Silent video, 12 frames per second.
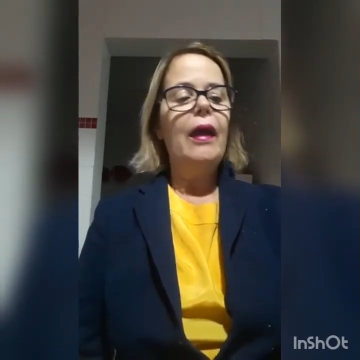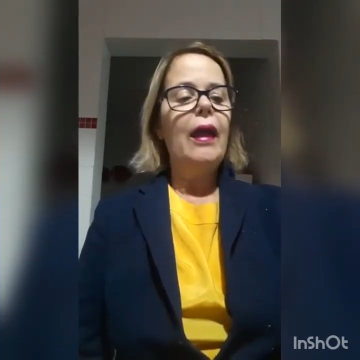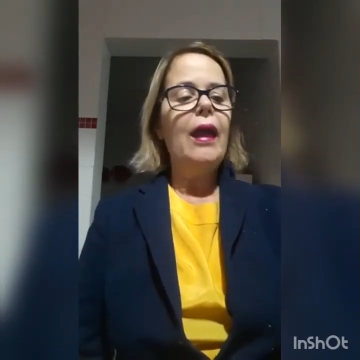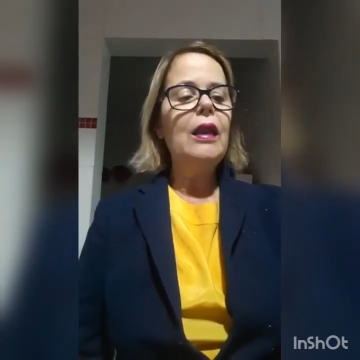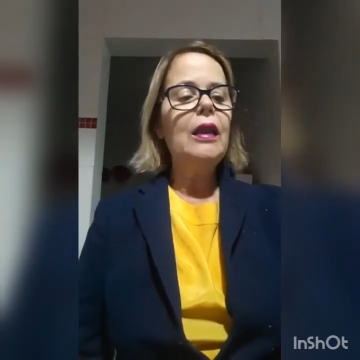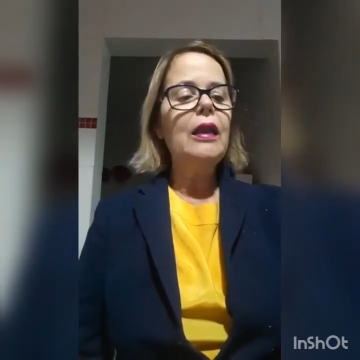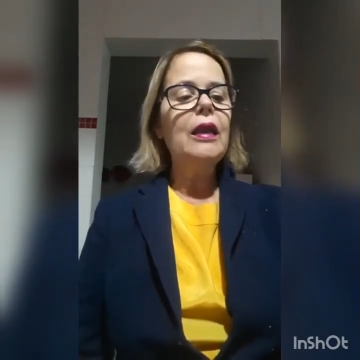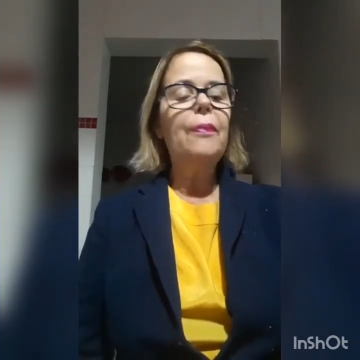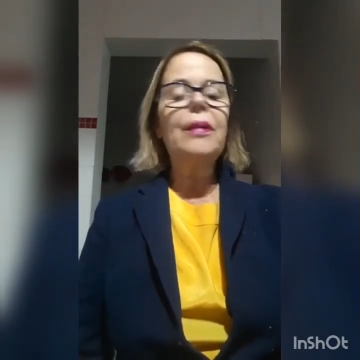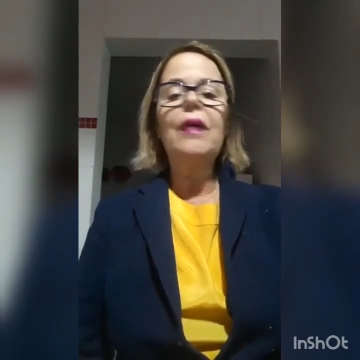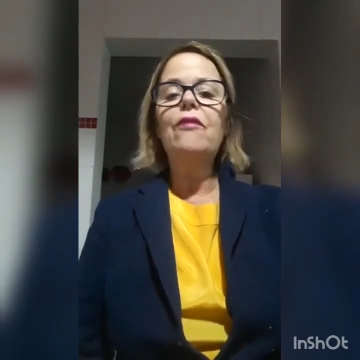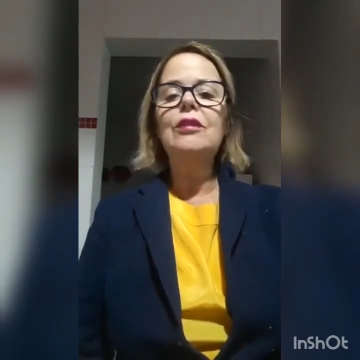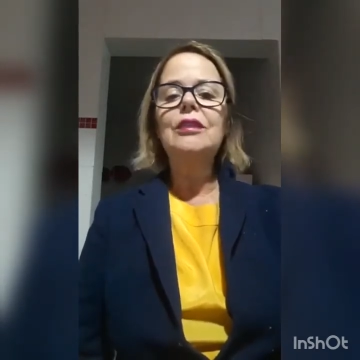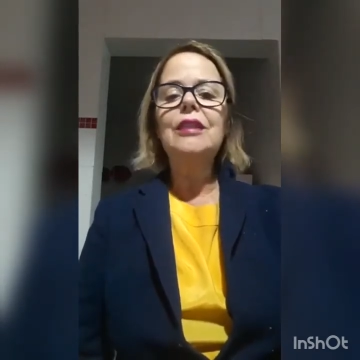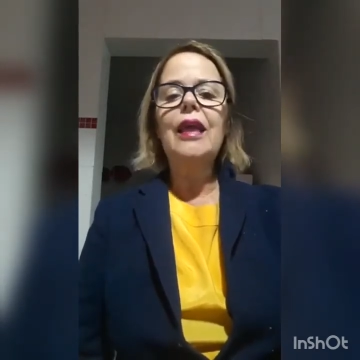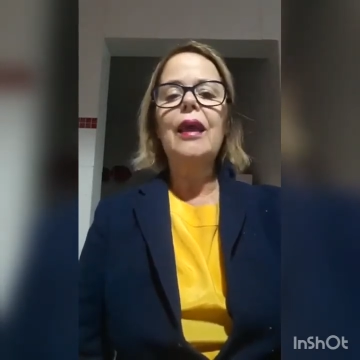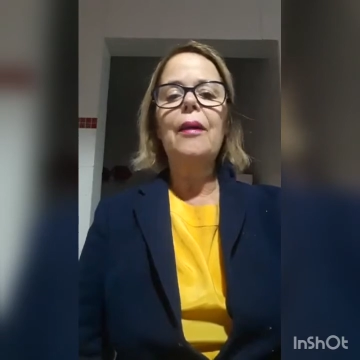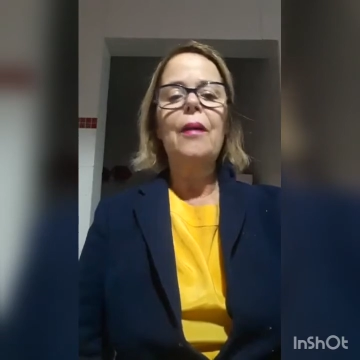ele liga para
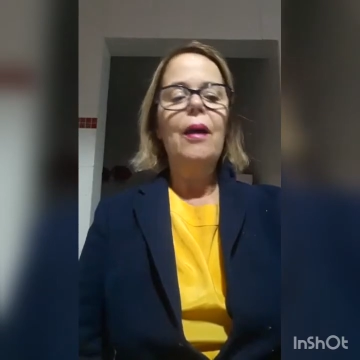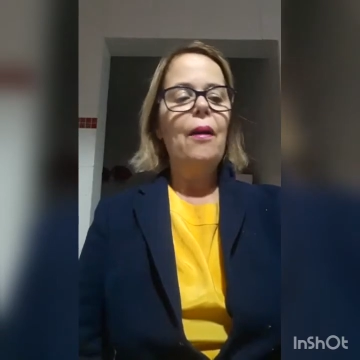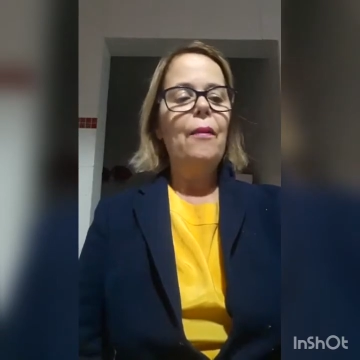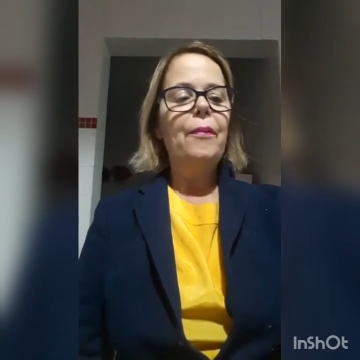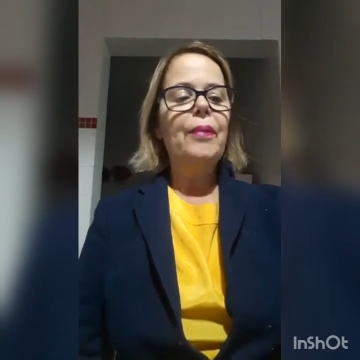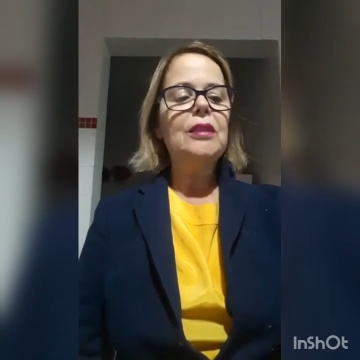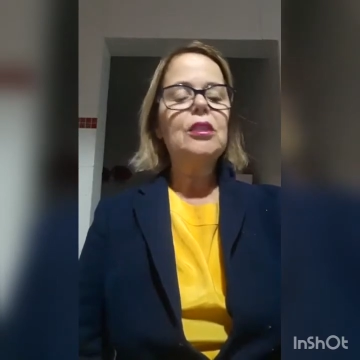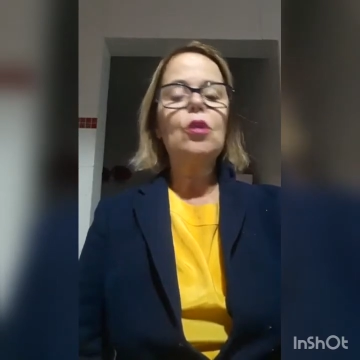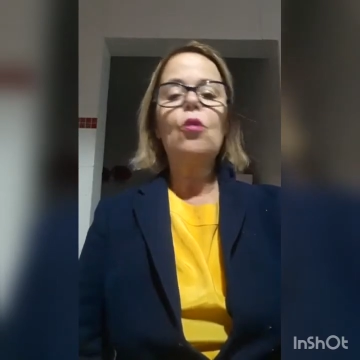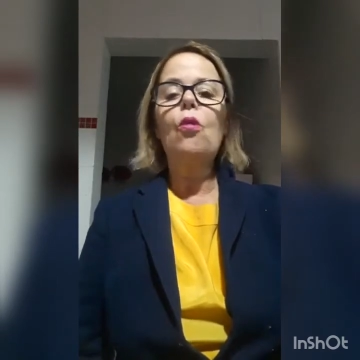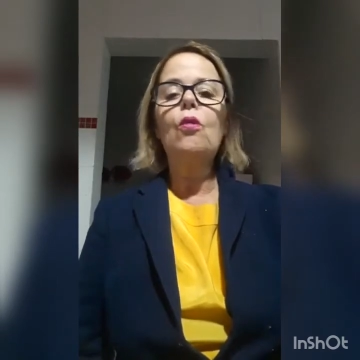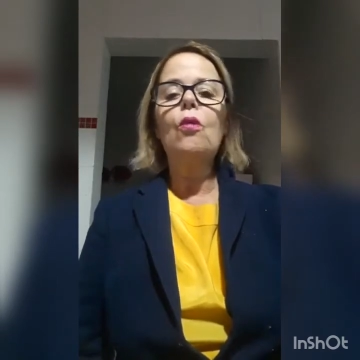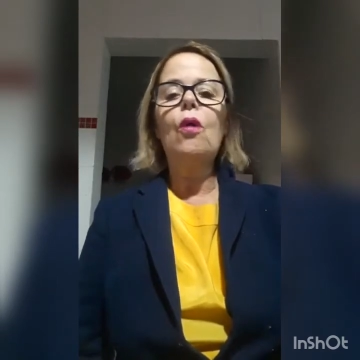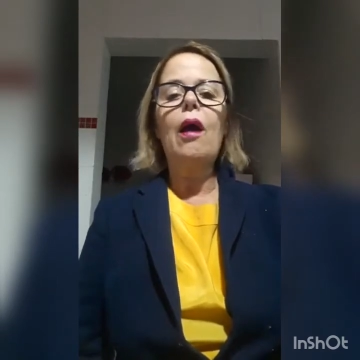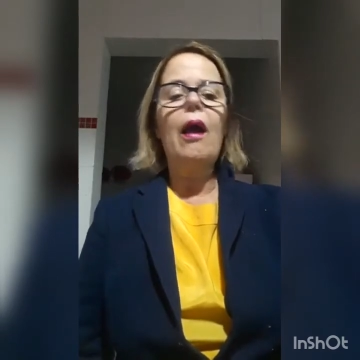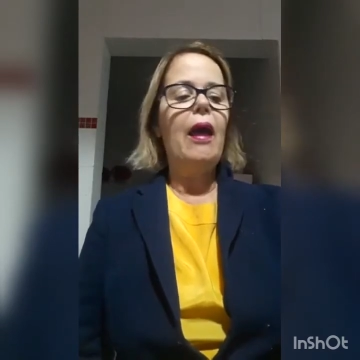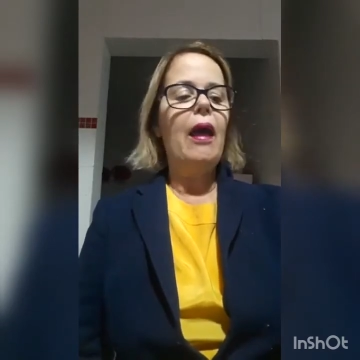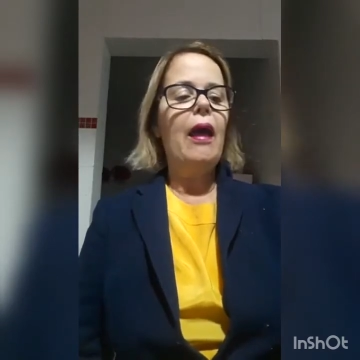você para se, com,
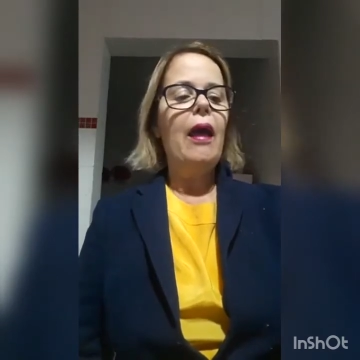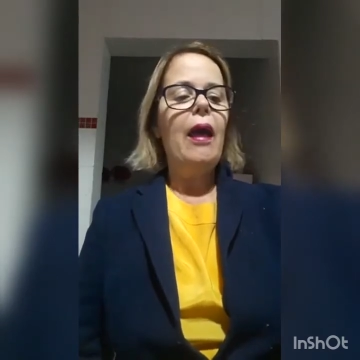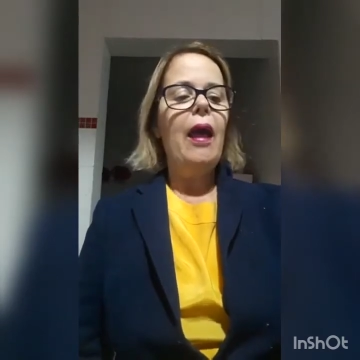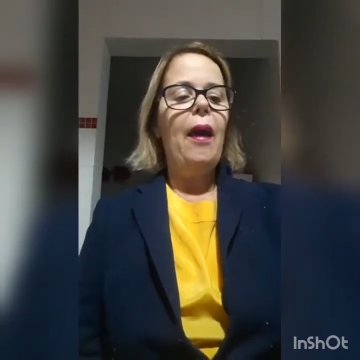é,